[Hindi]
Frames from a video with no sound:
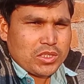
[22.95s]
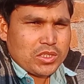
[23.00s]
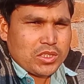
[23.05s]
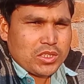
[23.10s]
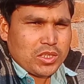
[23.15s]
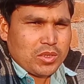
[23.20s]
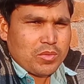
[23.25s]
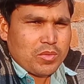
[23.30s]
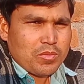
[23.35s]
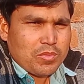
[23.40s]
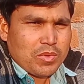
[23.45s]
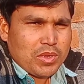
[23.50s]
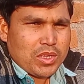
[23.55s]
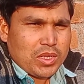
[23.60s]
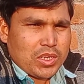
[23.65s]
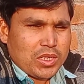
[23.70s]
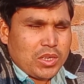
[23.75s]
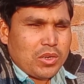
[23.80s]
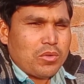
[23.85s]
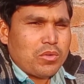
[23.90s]
जितना भी मैं
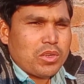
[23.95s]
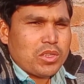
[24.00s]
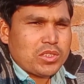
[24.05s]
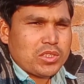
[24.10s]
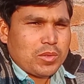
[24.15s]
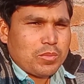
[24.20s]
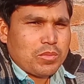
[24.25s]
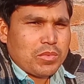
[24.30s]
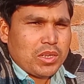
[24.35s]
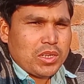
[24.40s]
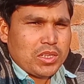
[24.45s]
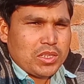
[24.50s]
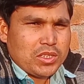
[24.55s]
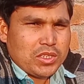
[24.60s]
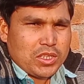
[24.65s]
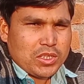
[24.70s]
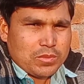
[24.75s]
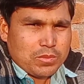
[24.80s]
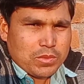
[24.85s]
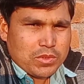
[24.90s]
अकाउंट है सबका लिंक
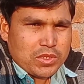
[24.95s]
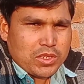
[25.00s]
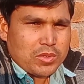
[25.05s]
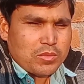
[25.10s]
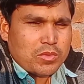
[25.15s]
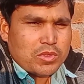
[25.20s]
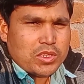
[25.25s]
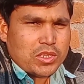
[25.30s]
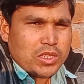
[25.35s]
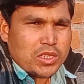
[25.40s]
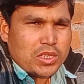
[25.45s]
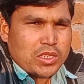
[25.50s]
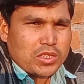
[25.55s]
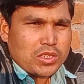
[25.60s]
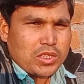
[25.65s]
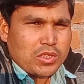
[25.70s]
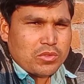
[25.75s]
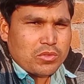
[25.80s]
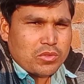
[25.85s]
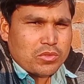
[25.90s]
डिस्क्रिप्शन में दिए
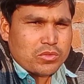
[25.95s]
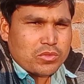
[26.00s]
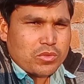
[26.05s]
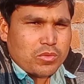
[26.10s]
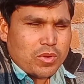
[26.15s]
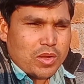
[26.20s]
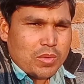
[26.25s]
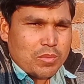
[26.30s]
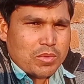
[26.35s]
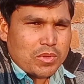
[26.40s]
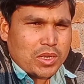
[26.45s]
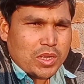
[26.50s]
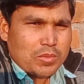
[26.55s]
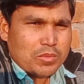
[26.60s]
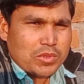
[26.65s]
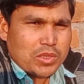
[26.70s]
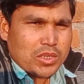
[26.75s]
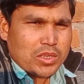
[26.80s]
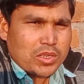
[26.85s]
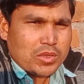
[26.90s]
रखता हूँ दोस्तों वहाँ पर
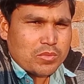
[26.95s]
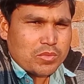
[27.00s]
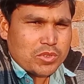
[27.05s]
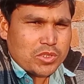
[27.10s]
आप जाकर